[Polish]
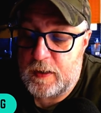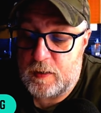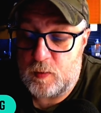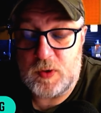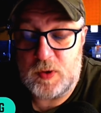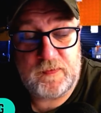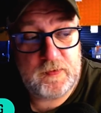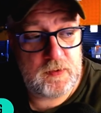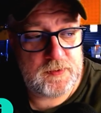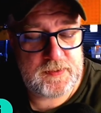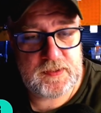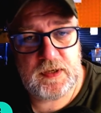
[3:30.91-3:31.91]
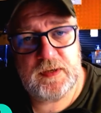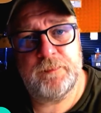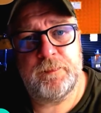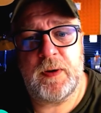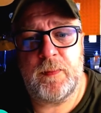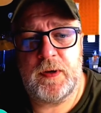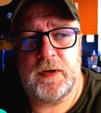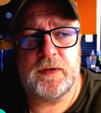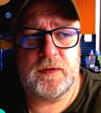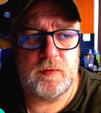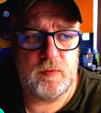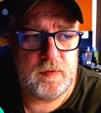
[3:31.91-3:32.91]
ułatwiających
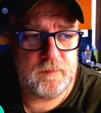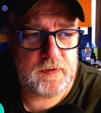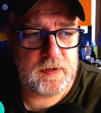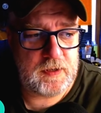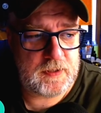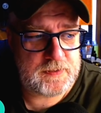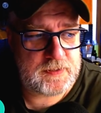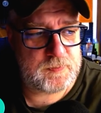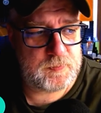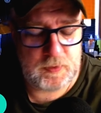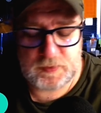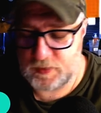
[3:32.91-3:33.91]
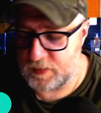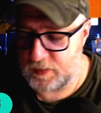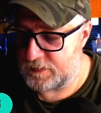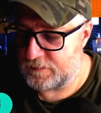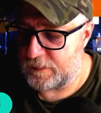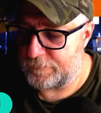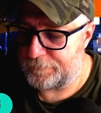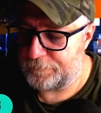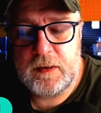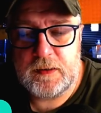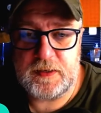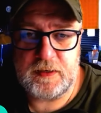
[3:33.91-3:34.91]
permanentną inwigilację społeczeństwa.
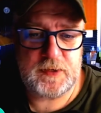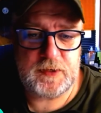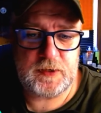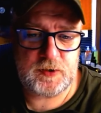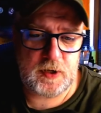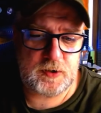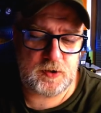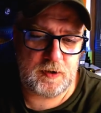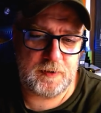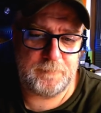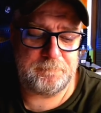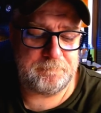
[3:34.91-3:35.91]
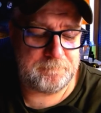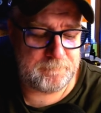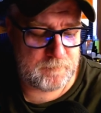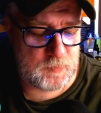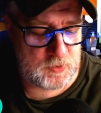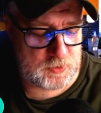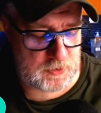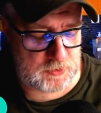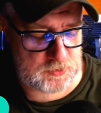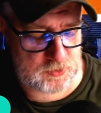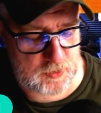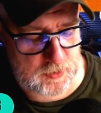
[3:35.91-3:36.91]
Zanim zaczniecie mm,
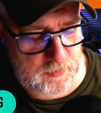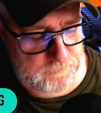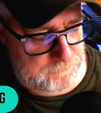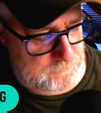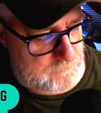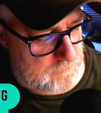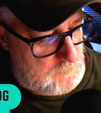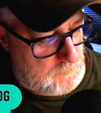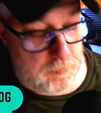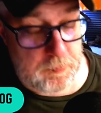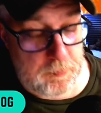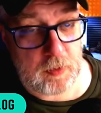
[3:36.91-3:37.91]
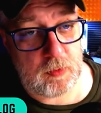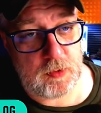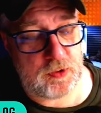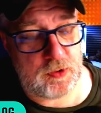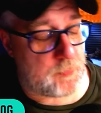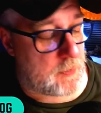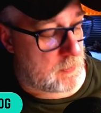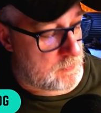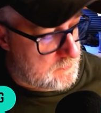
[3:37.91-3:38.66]
myśleć, że Chmielu ocipiał i